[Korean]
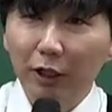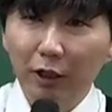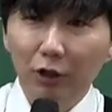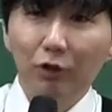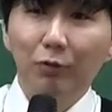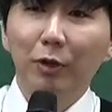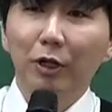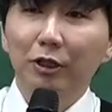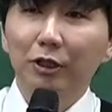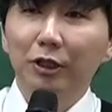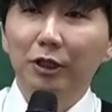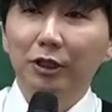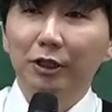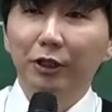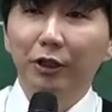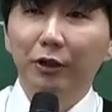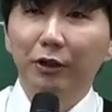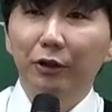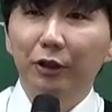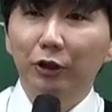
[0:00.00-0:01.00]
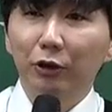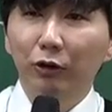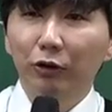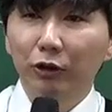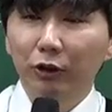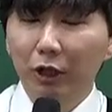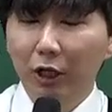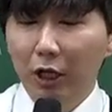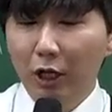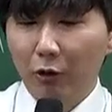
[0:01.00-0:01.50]
이런 방식이 있어요. 근데
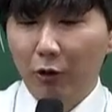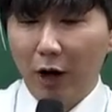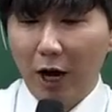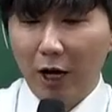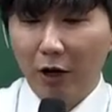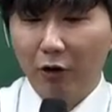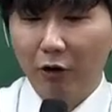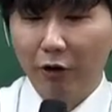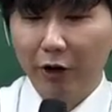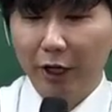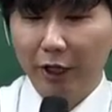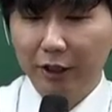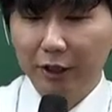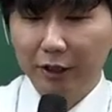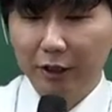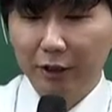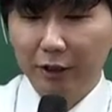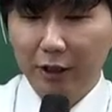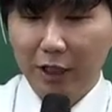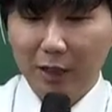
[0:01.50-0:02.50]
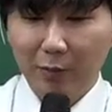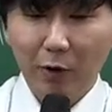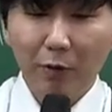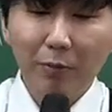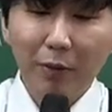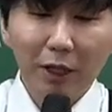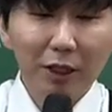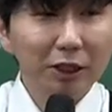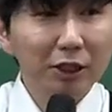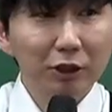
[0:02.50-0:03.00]
저는 과거에는 일
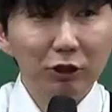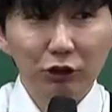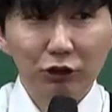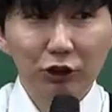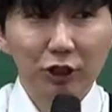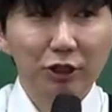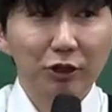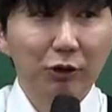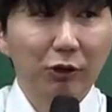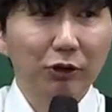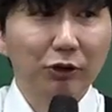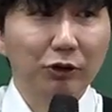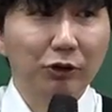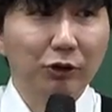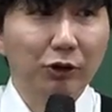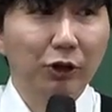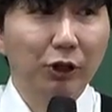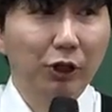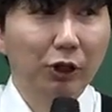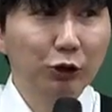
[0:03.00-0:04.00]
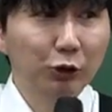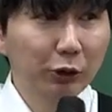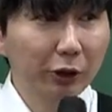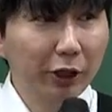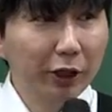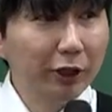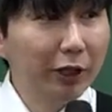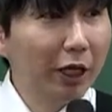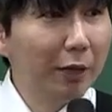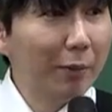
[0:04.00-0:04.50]
번 방식을 취했었거든요.
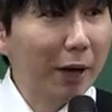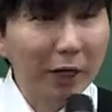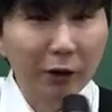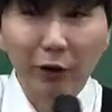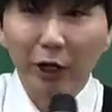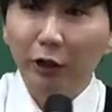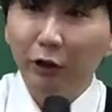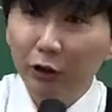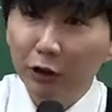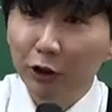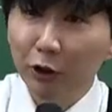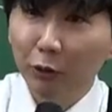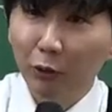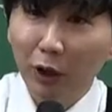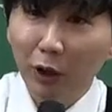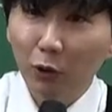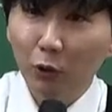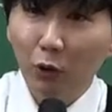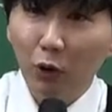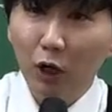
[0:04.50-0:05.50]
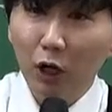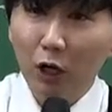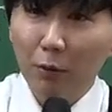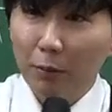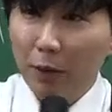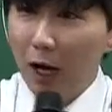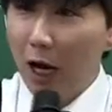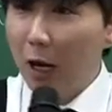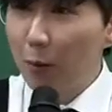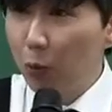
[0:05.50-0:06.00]
최대한 많은 걸 알려드리려고 하고
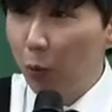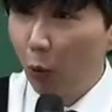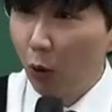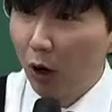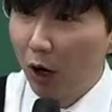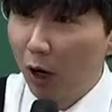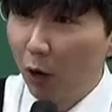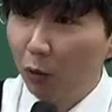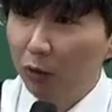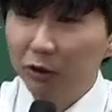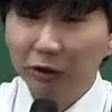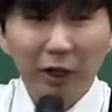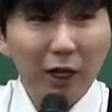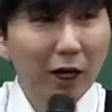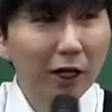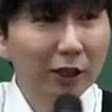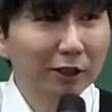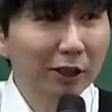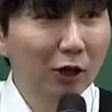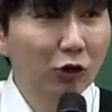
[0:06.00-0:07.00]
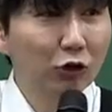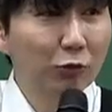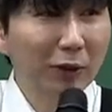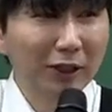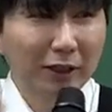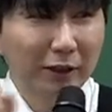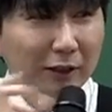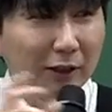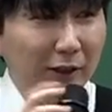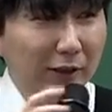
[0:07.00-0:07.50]
막 보강하고 늦게까지 하고 막
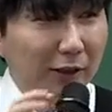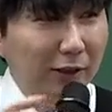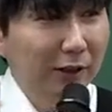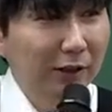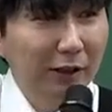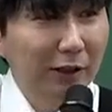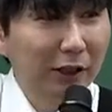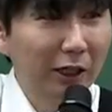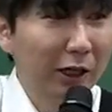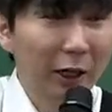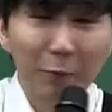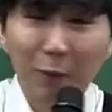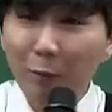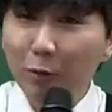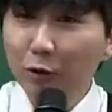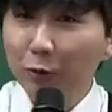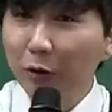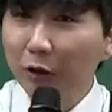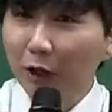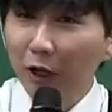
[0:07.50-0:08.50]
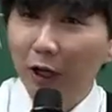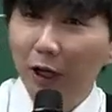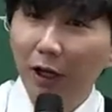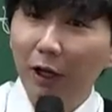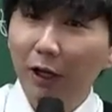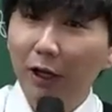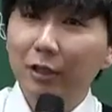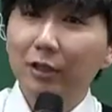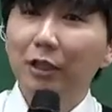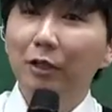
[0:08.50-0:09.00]
다다다다다 아래 파면서 이렇게
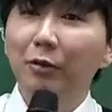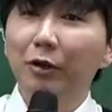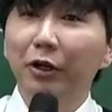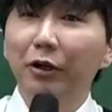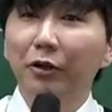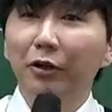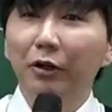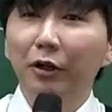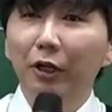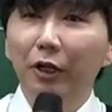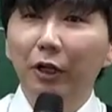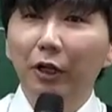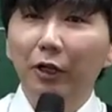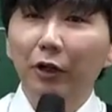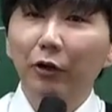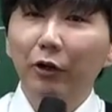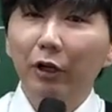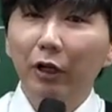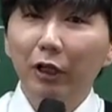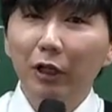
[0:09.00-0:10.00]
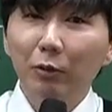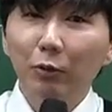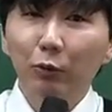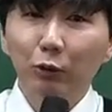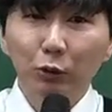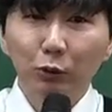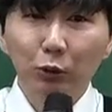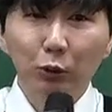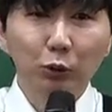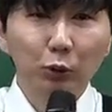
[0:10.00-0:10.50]
했단 말이에요. 이렇게 하게 되면 뭐,
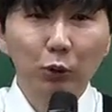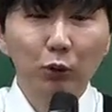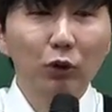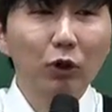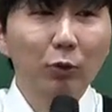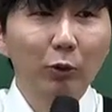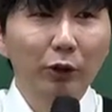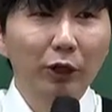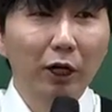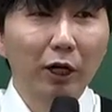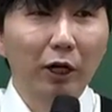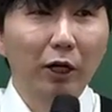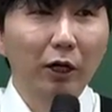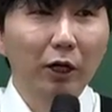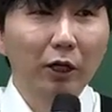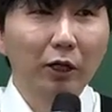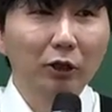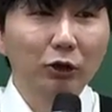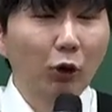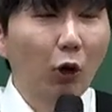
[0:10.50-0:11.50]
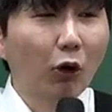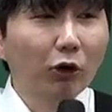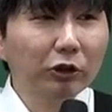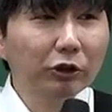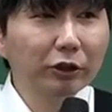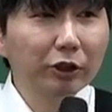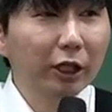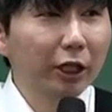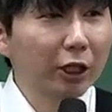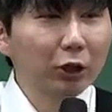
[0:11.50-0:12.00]
좋은 건 뭐냐.
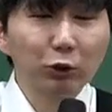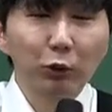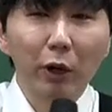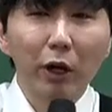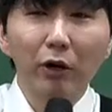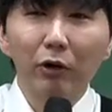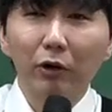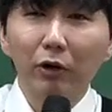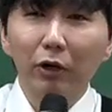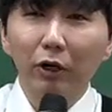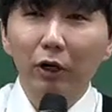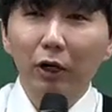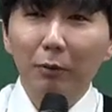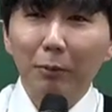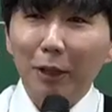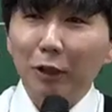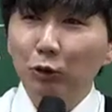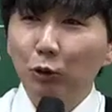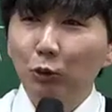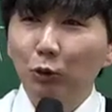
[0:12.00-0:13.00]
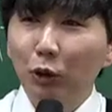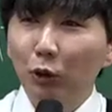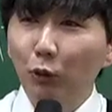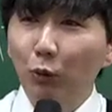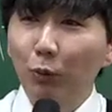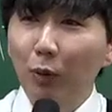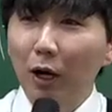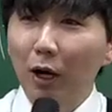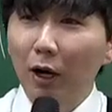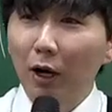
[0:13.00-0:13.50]
저는 되게 좋아요. 만족도가
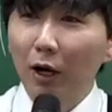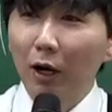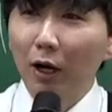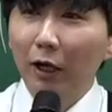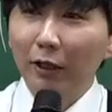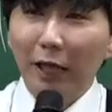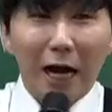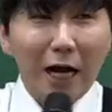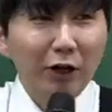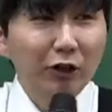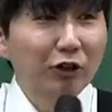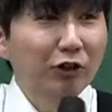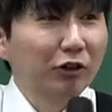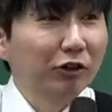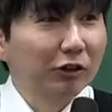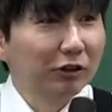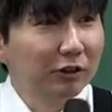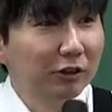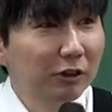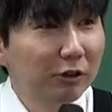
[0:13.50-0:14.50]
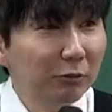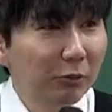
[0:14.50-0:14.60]
높아. 다 알려드렸거든.